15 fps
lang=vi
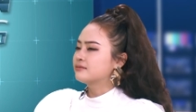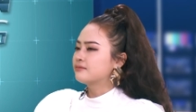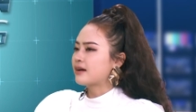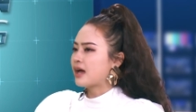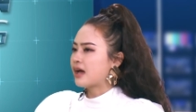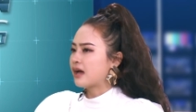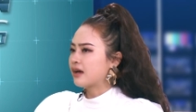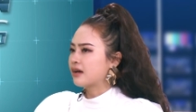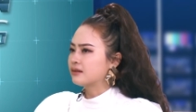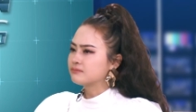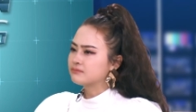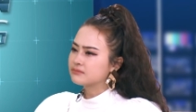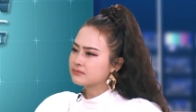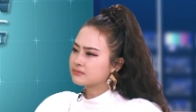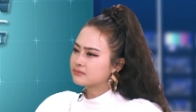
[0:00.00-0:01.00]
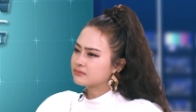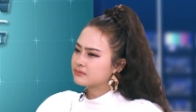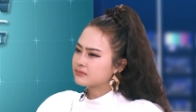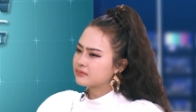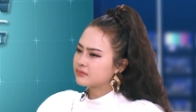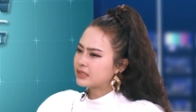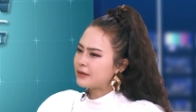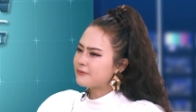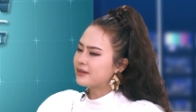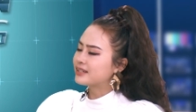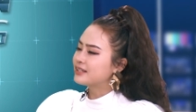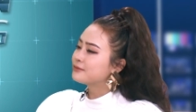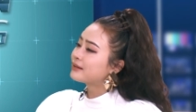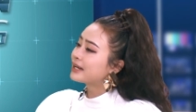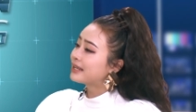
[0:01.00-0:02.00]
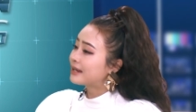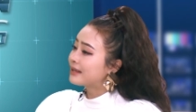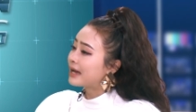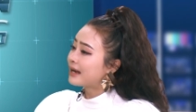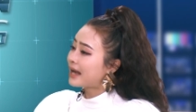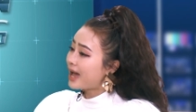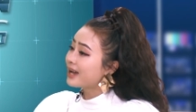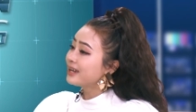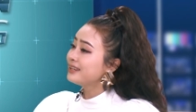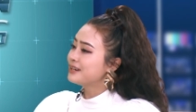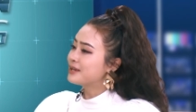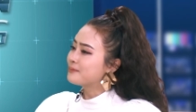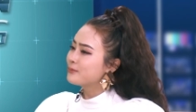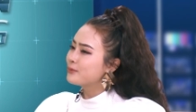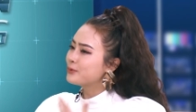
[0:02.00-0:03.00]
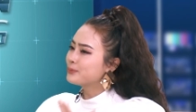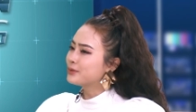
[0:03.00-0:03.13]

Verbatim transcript: và đã phải đi vay lãi để mua